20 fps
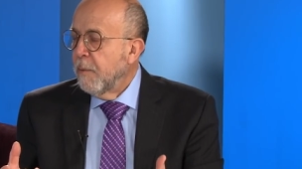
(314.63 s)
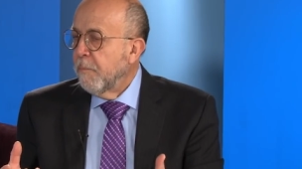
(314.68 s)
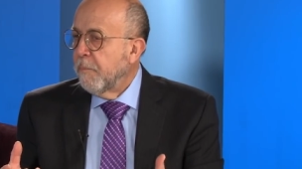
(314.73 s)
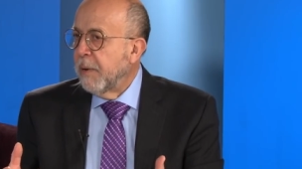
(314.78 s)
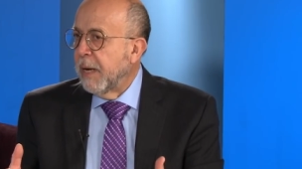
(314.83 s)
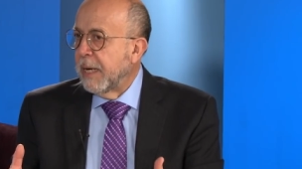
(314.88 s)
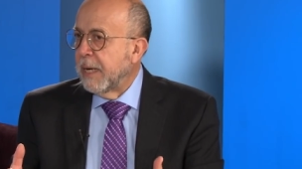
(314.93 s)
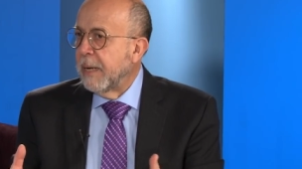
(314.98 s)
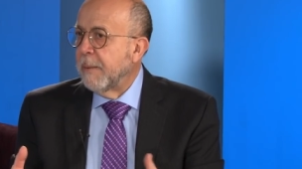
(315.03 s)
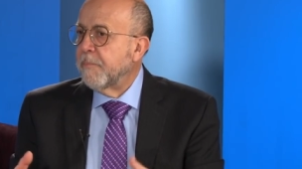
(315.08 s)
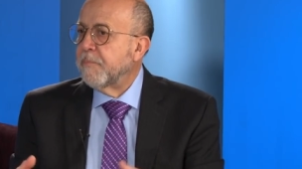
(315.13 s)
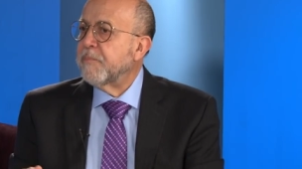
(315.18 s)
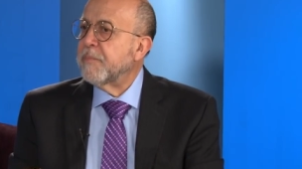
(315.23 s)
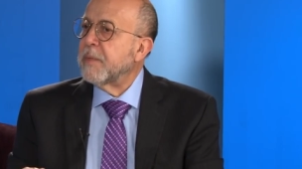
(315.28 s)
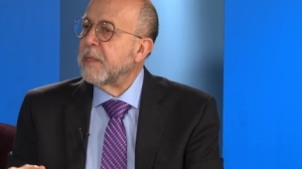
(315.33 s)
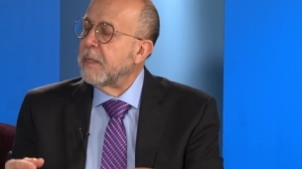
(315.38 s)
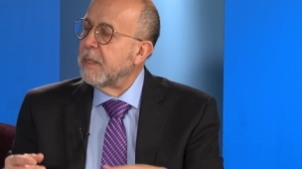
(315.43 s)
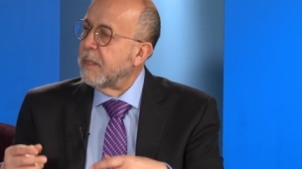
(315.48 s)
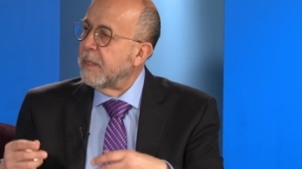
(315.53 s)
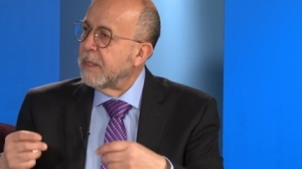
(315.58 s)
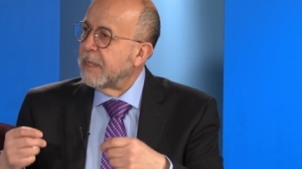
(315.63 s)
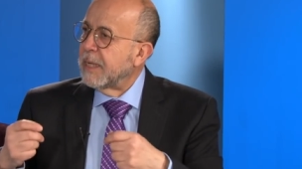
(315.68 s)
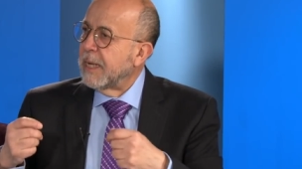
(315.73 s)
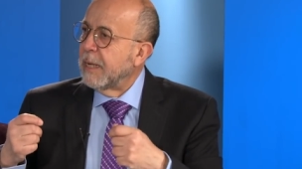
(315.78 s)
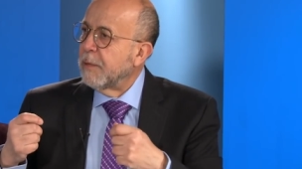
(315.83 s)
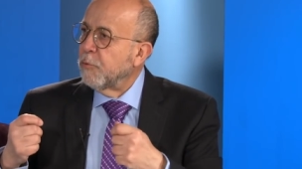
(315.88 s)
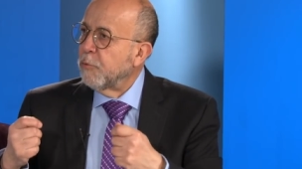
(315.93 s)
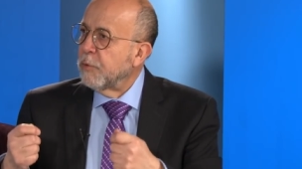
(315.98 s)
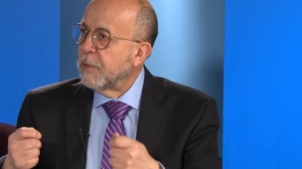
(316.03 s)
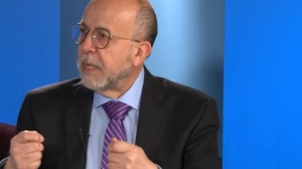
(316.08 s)
para
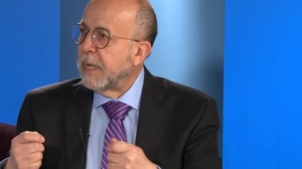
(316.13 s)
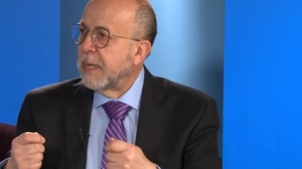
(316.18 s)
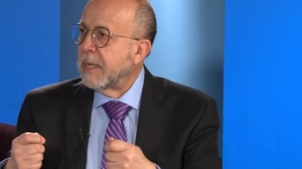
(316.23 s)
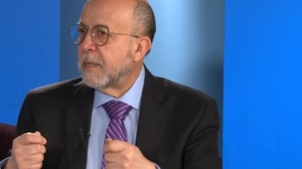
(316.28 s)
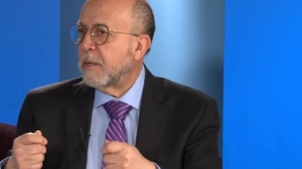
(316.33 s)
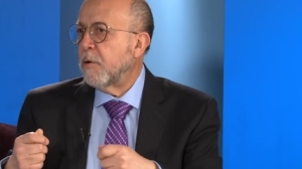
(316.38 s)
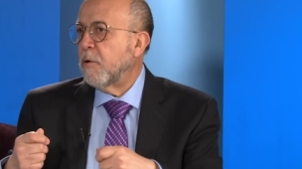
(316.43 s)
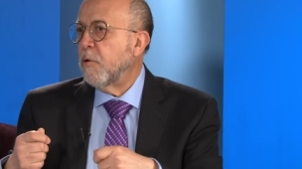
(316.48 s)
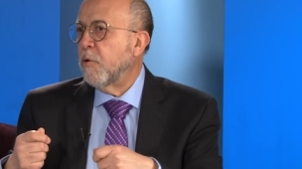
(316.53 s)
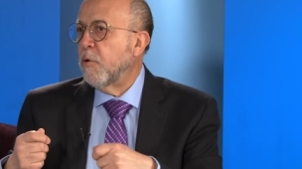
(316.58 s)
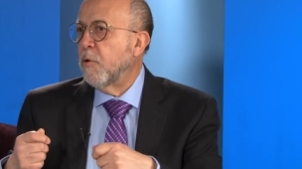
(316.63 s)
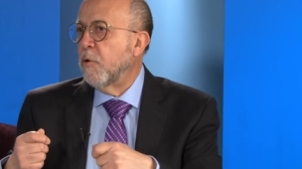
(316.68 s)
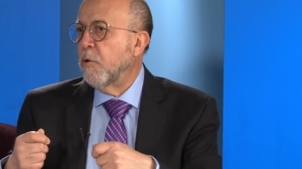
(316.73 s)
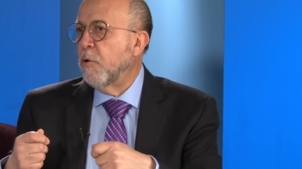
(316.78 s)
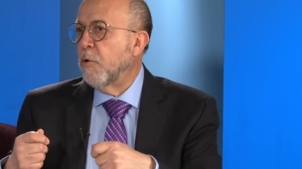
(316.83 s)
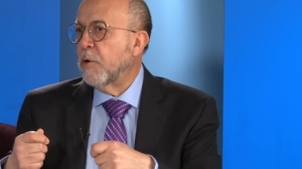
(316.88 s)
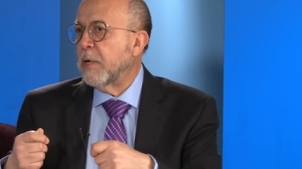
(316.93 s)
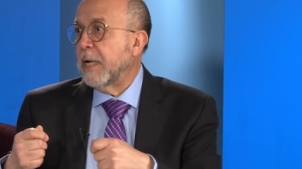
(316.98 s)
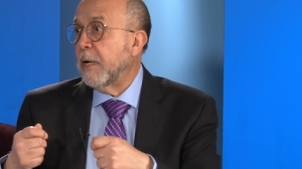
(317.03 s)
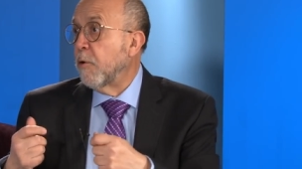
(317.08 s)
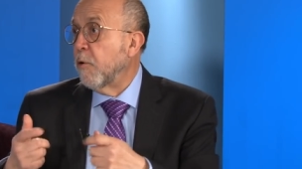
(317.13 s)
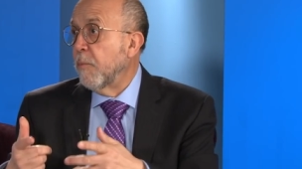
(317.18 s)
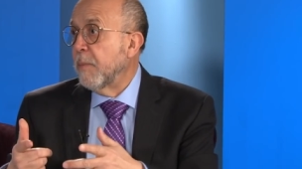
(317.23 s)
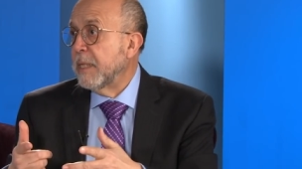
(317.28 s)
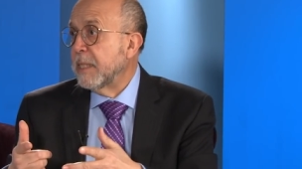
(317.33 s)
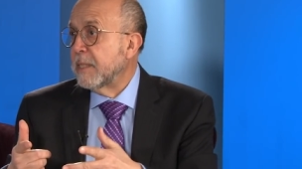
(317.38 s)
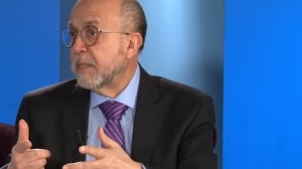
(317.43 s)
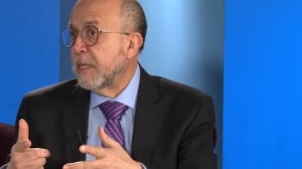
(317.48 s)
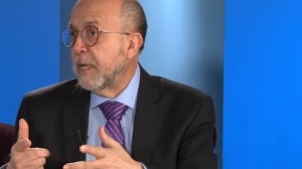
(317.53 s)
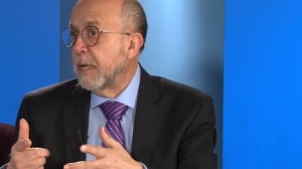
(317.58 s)
reanudar o
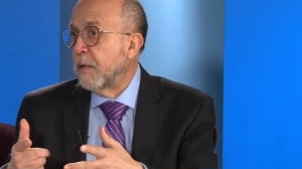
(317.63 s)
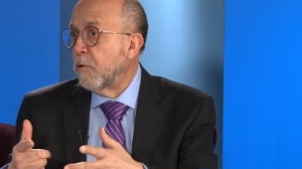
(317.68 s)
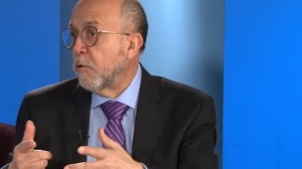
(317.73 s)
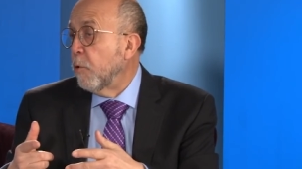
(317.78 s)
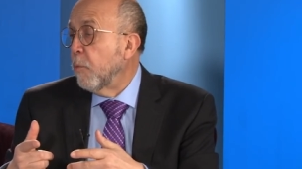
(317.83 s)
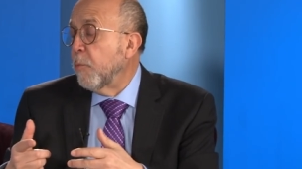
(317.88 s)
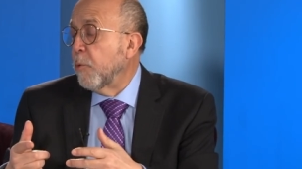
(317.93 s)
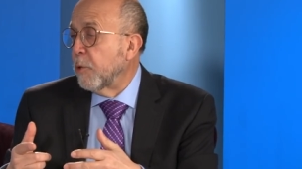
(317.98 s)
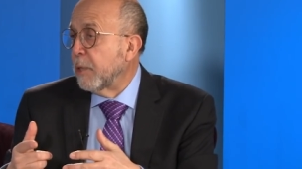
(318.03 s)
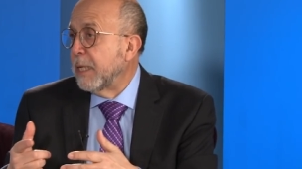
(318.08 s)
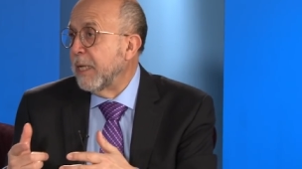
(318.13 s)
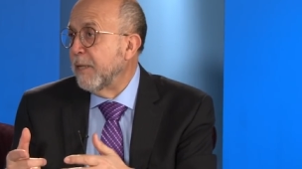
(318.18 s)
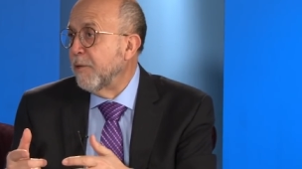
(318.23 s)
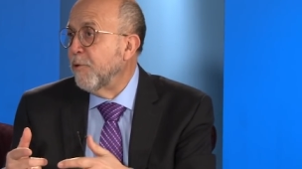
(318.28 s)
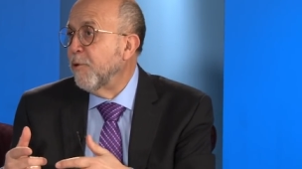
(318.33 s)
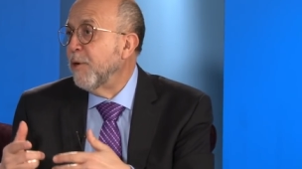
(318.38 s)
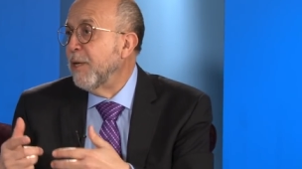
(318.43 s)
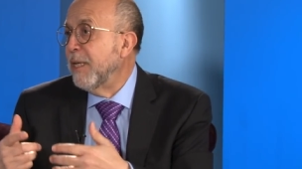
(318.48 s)
recomenzar o por qué no